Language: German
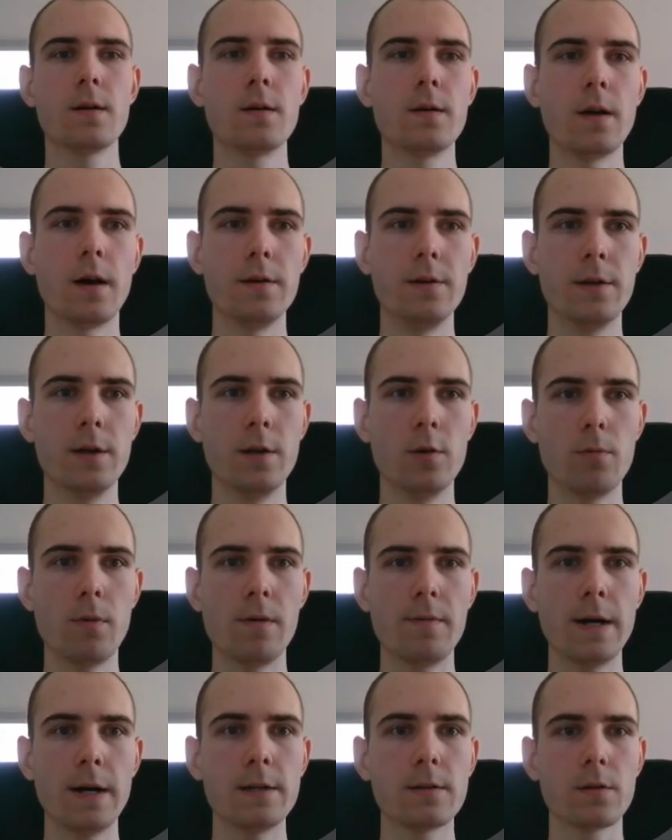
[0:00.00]
Ja, hier dann
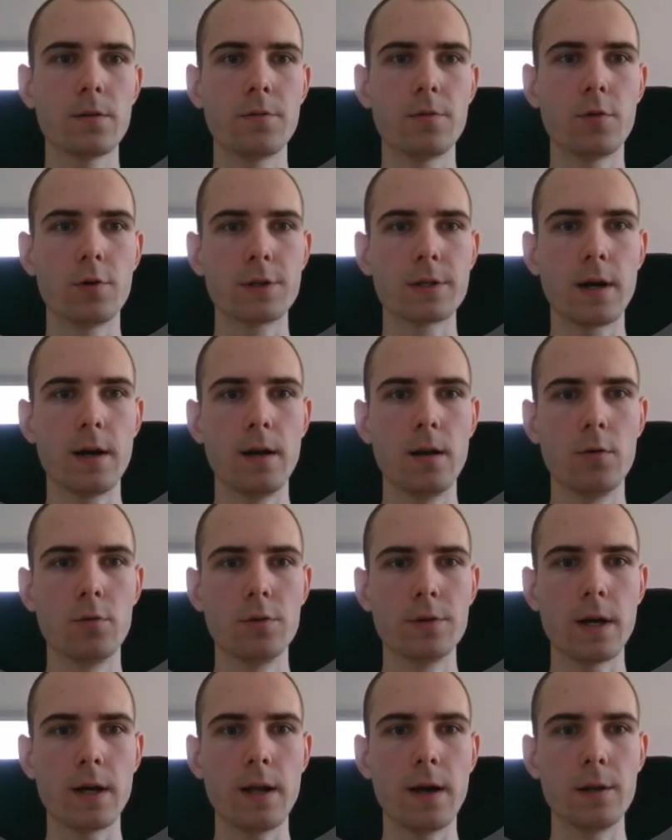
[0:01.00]
nochmal weitere Vorteile
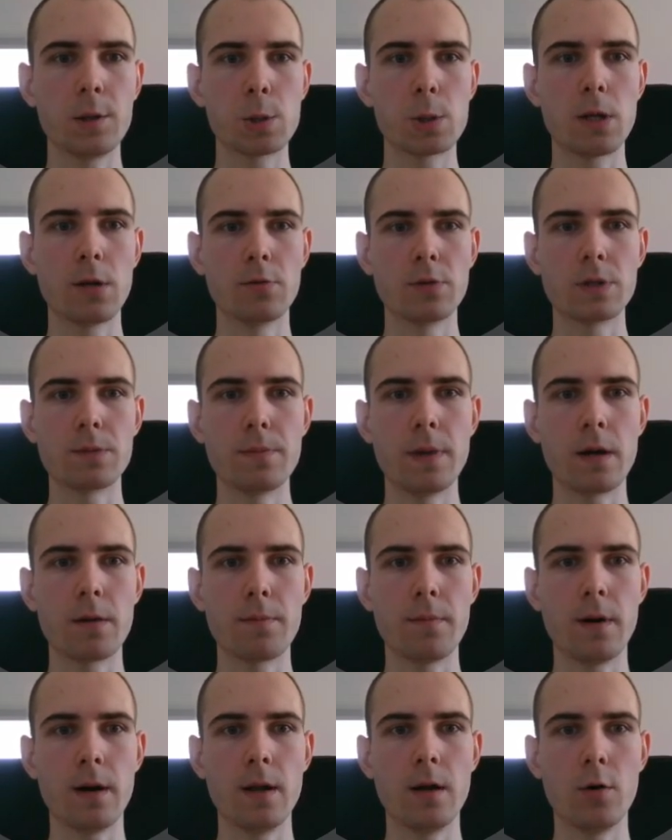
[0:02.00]
und
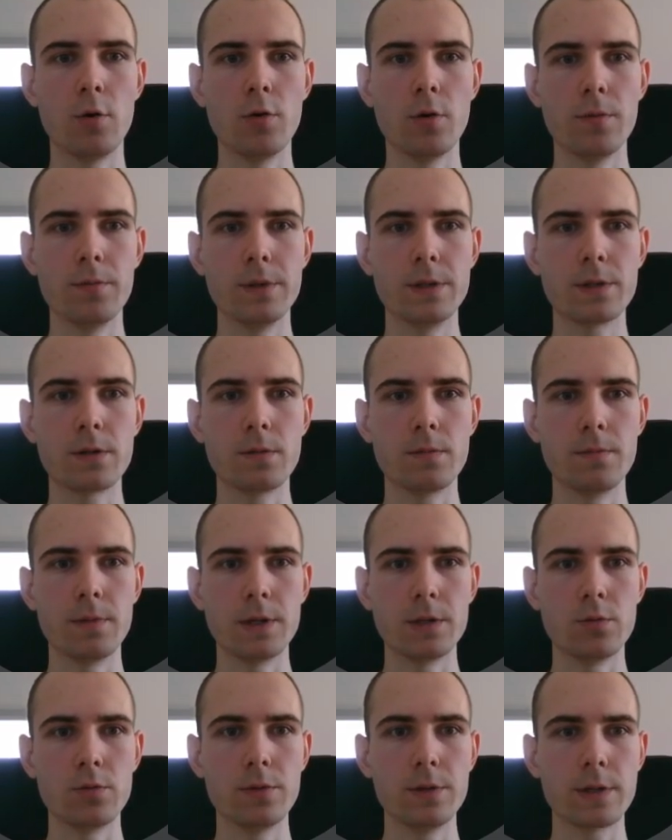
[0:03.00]
Alleinstellungsmerkmale, auch noch ein bisschen
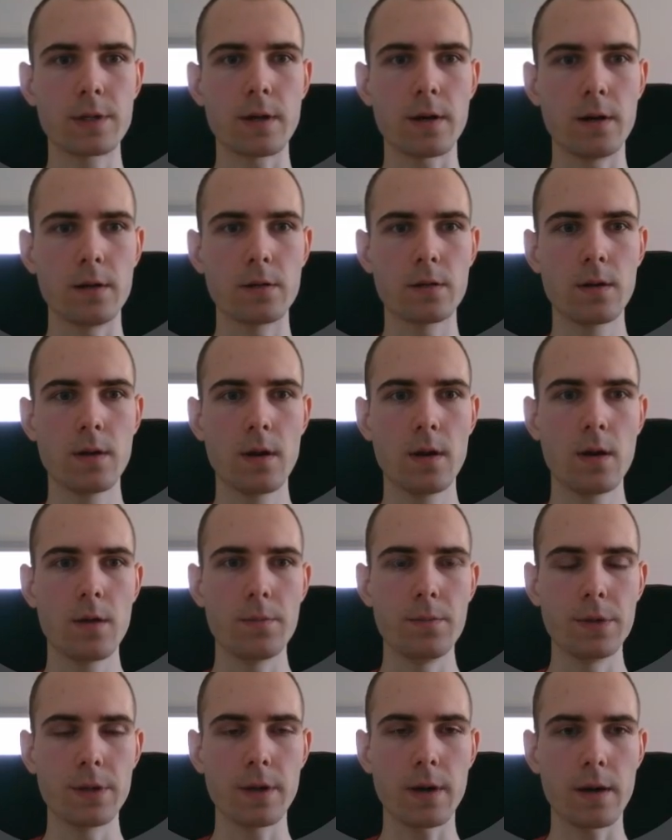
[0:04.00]
Persönlichkeit
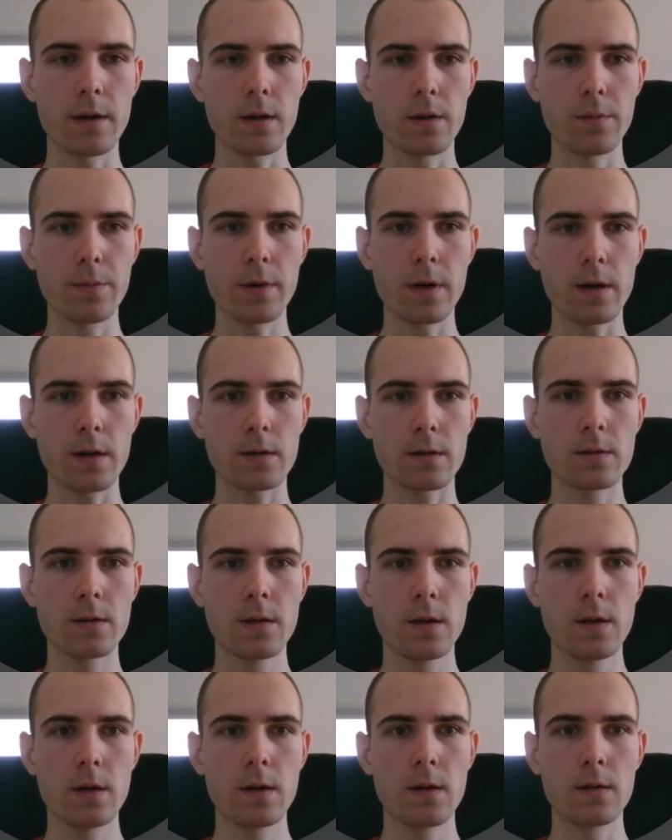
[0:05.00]
mit reingebracht.
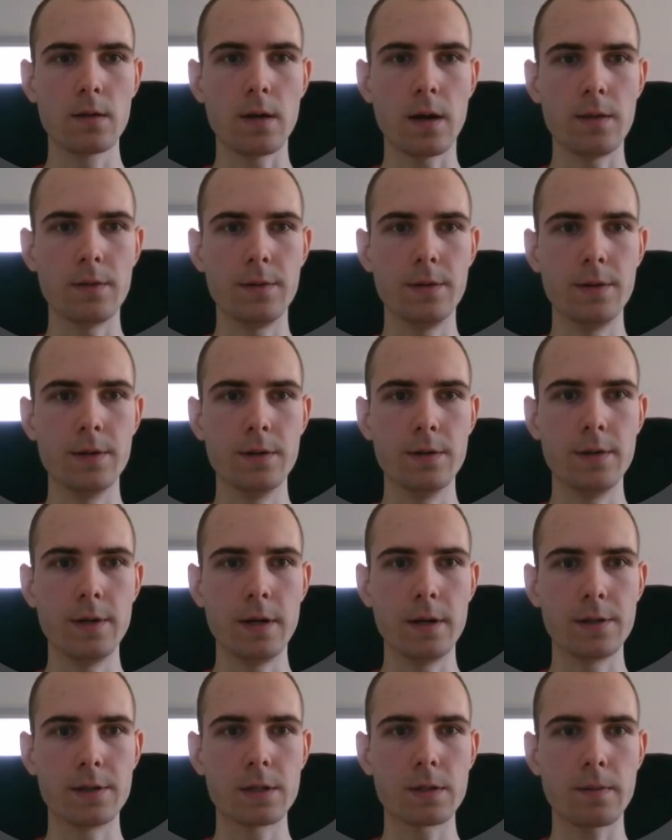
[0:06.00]
Dann hier
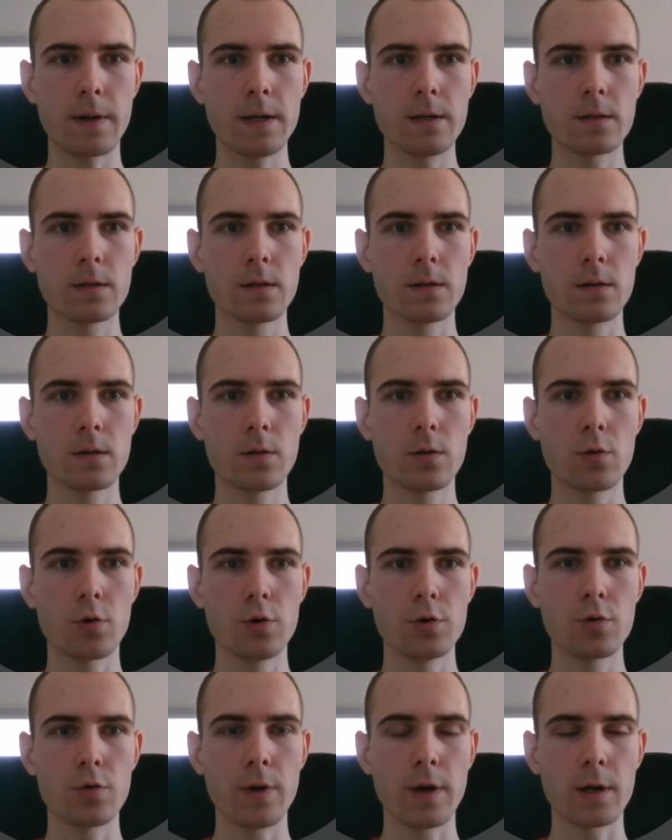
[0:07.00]
der zweite
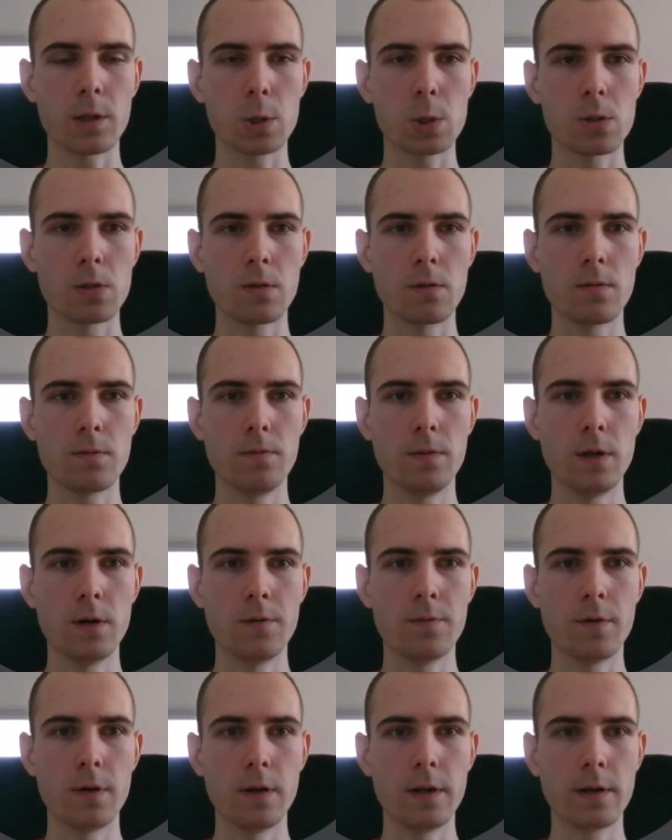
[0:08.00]
Call to Action,
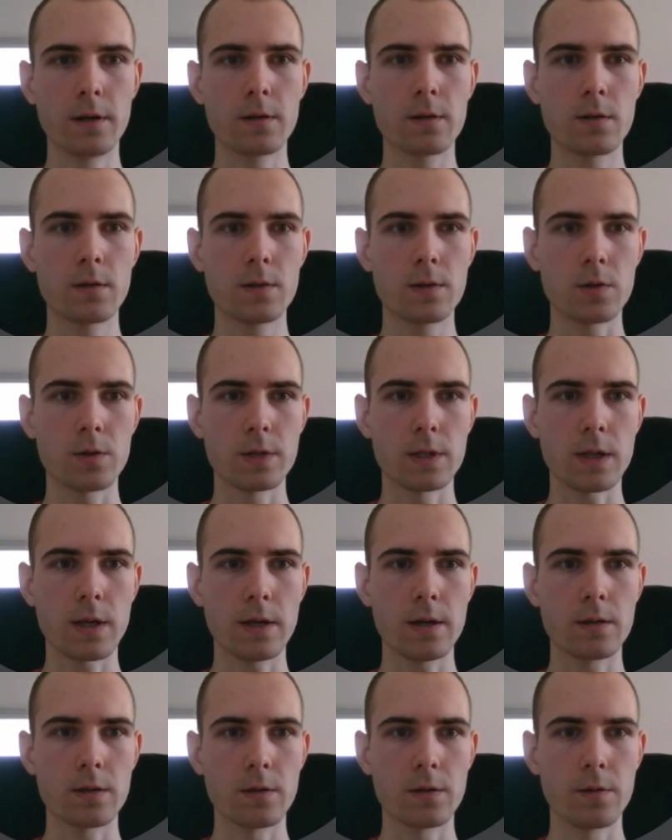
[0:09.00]
wieder verlinkt zur
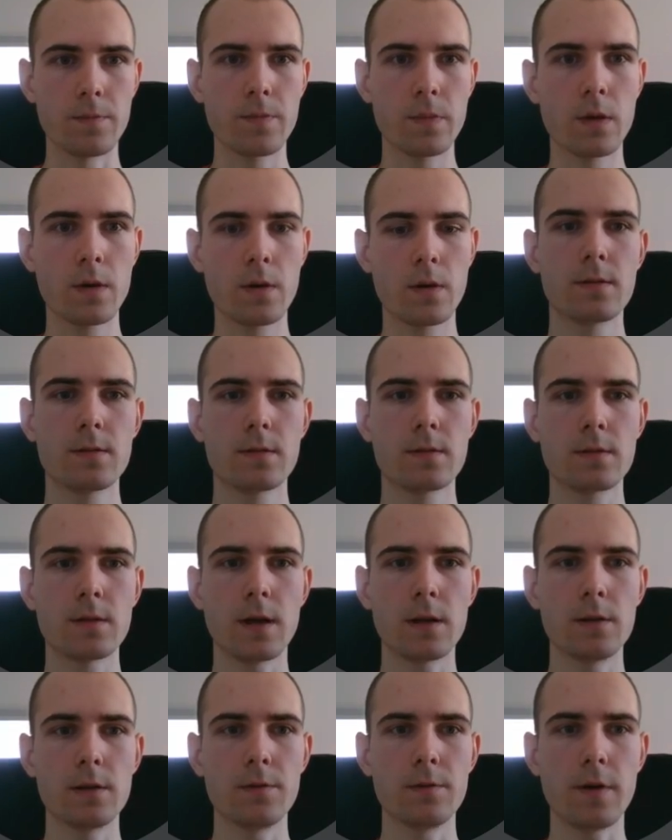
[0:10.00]
Seite
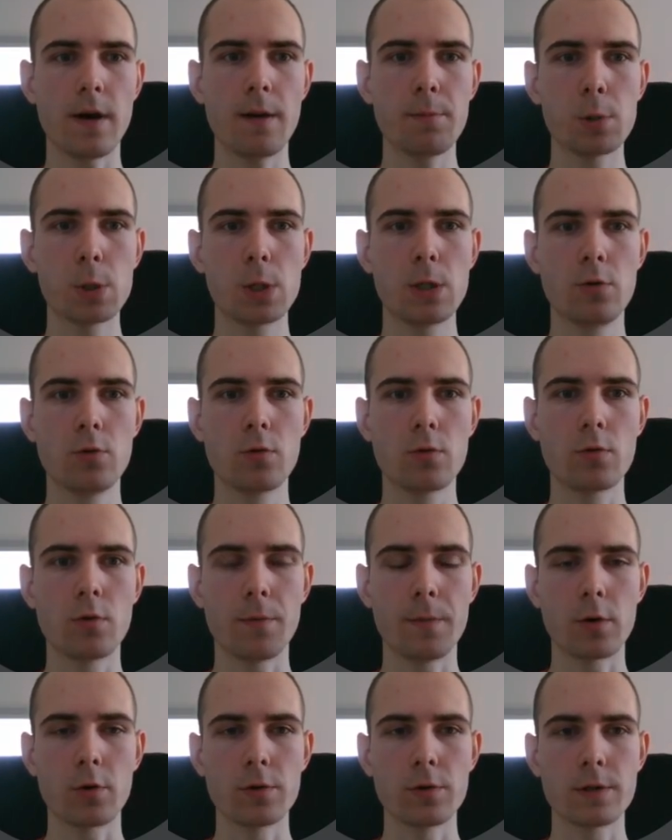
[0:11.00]
dann die Verabschiedung,
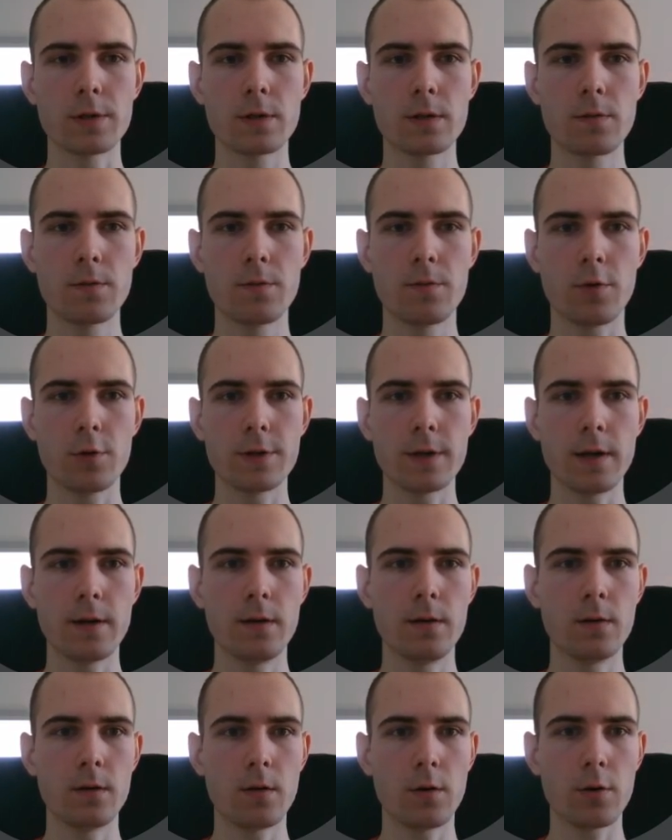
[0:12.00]
nochmal kurz Vorteil
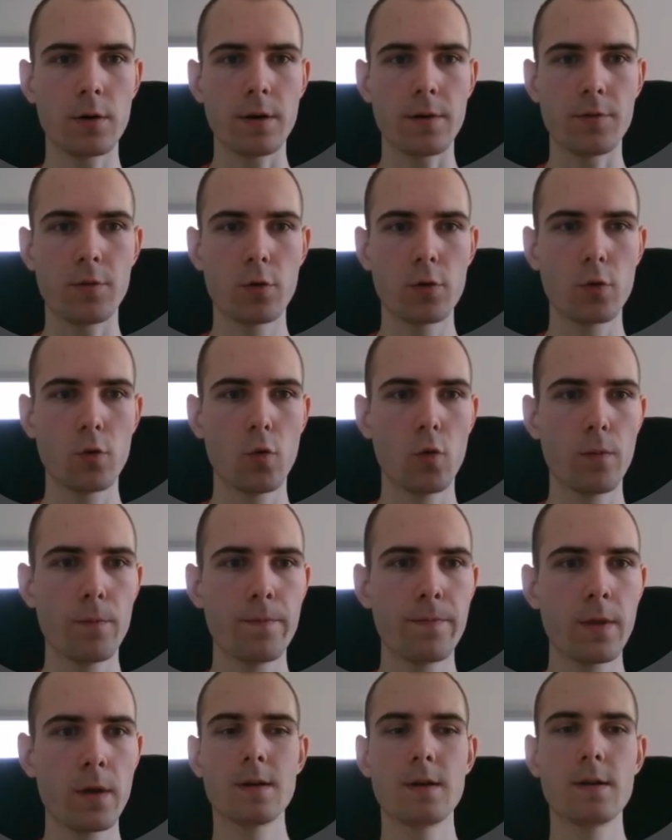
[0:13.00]
hier auch hervorgehoben.